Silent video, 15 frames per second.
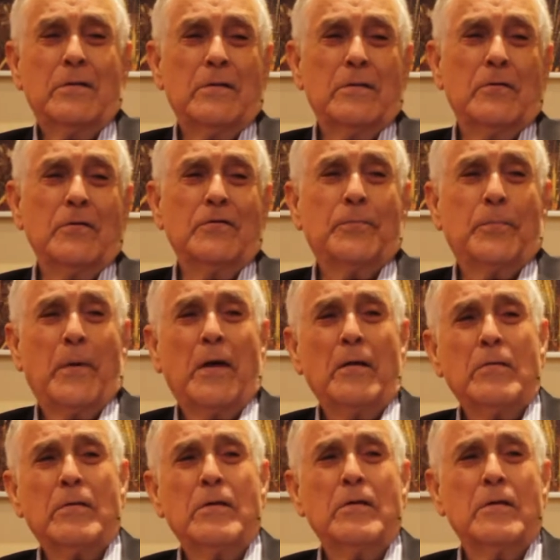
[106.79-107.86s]
Eu
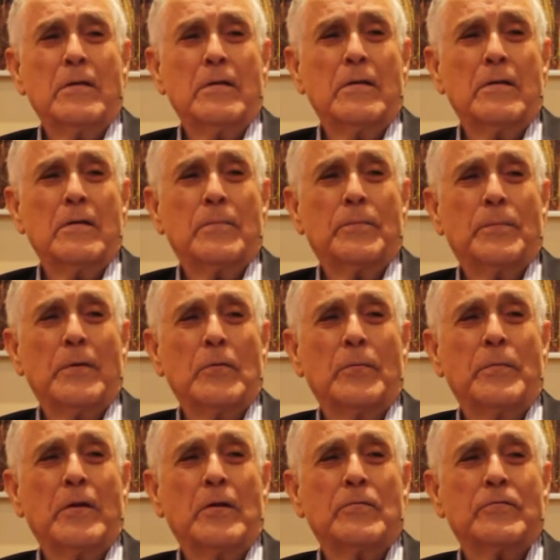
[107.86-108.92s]
espero que, pelo
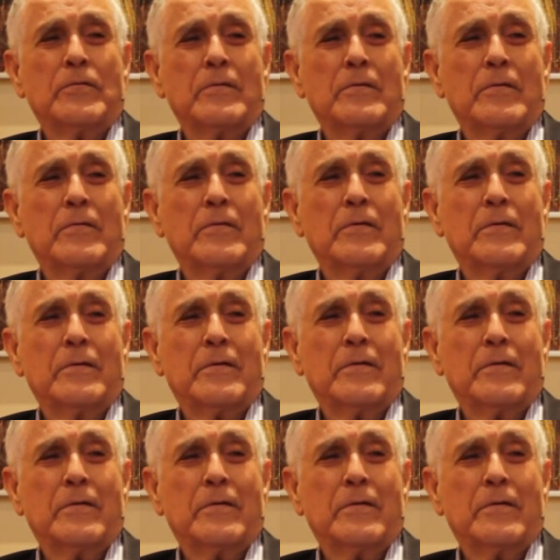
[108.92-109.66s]
menos, eh,